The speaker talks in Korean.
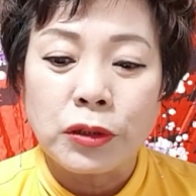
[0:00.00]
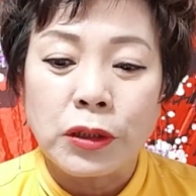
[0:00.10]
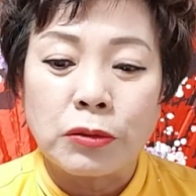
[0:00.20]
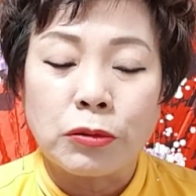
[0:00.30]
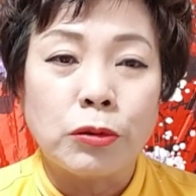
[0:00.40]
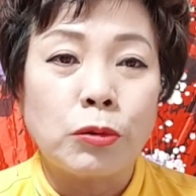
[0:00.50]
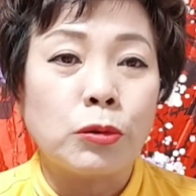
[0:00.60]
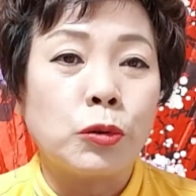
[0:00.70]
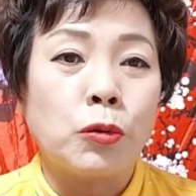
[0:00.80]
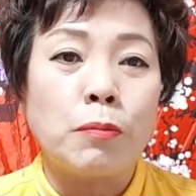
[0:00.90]
있고 또
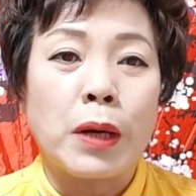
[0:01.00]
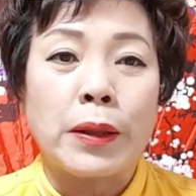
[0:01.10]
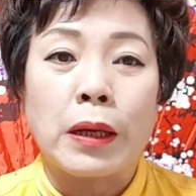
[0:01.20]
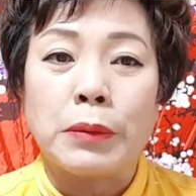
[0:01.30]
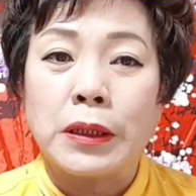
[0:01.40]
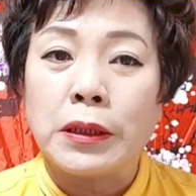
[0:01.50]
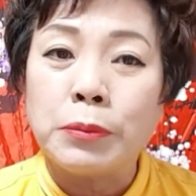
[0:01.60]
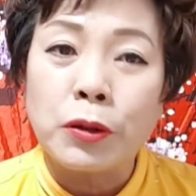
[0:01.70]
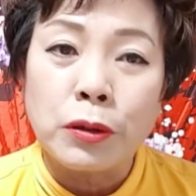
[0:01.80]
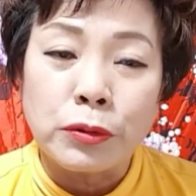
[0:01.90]
좋은 만남이
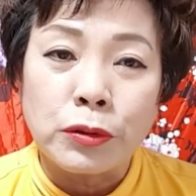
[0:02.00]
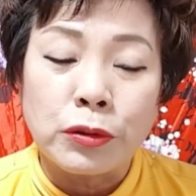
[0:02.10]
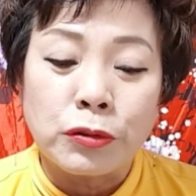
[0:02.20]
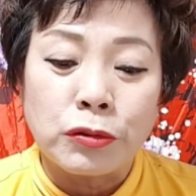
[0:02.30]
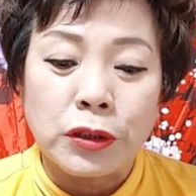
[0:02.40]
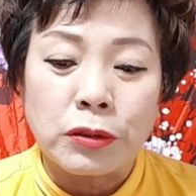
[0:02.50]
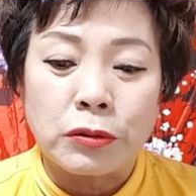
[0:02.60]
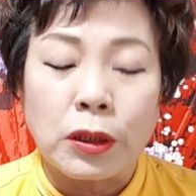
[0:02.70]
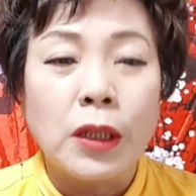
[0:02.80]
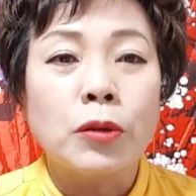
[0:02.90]
이별을 부를 수도 있고